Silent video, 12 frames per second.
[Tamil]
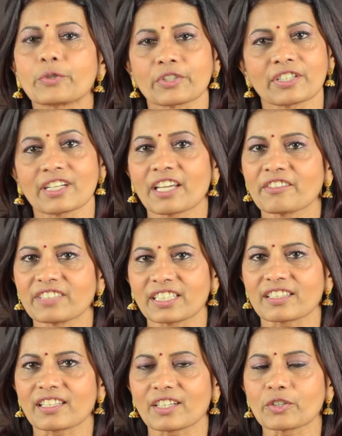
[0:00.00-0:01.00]
ஒரு
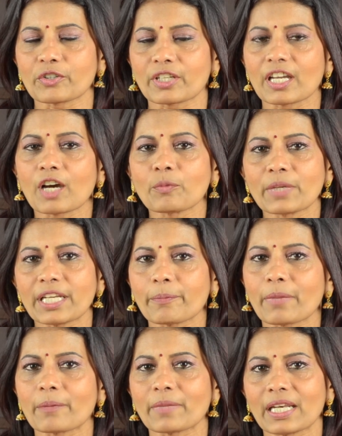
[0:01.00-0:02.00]
டிரைவர் தான் ஒரு கவர்மெண்ட்
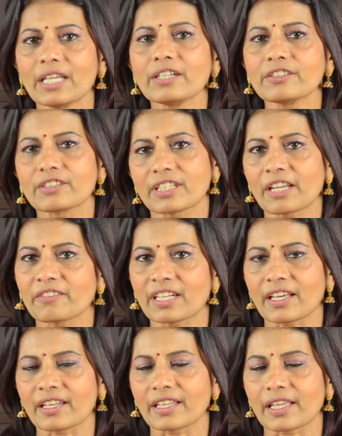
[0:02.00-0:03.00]
டிபார்ட்மெண்ட்டில் ஒரு
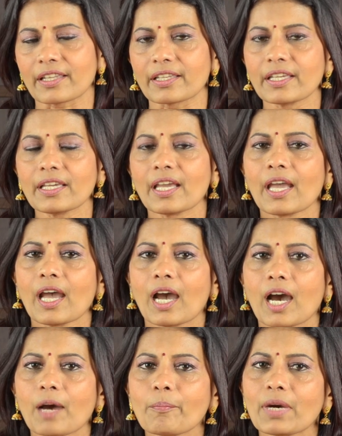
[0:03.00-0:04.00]
டிரைவராக இருந்தார்
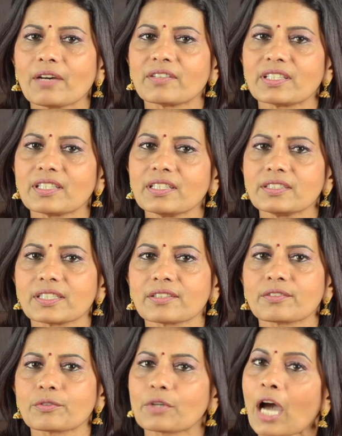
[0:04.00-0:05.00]
அம்மா வந்து
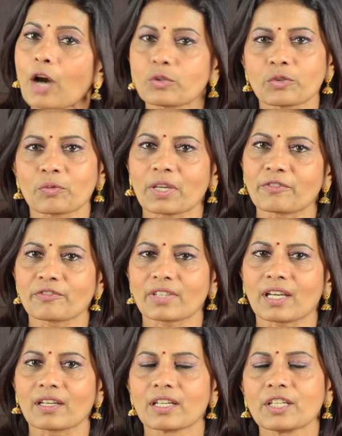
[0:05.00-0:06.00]
ஜஸ்ட் ஹவுஸ் ஒய்ஃப்
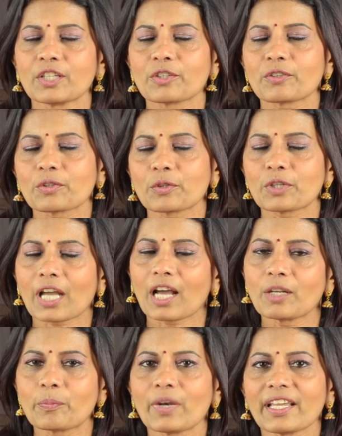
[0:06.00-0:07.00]
தான் ஸோ
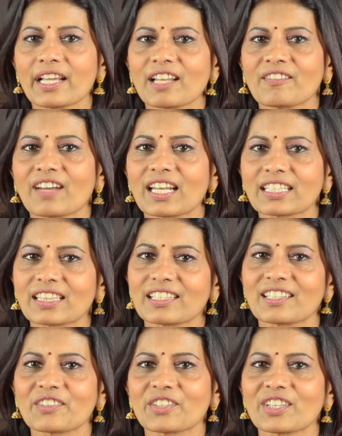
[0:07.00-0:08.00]
நாலு பிள்ளைங்களை
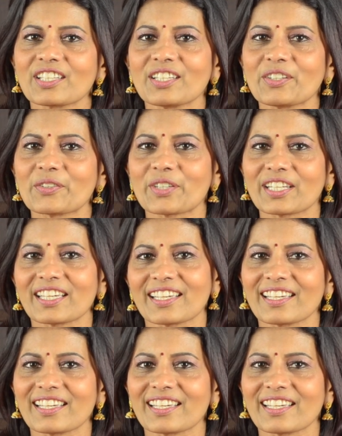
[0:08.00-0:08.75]
வளர்த்தது வந்து ஒரு